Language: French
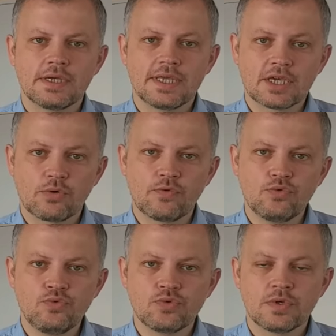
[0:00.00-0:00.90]
est
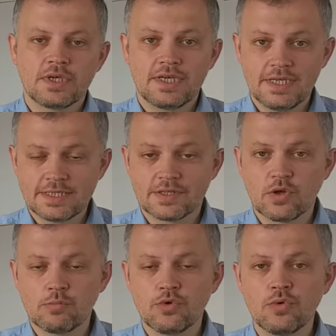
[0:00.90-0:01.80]
revenu et c'est
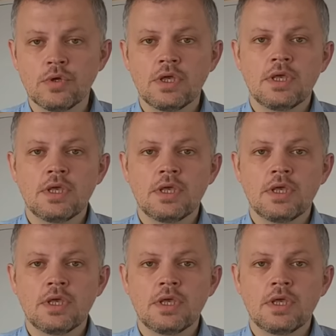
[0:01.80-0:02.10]
tant mieux,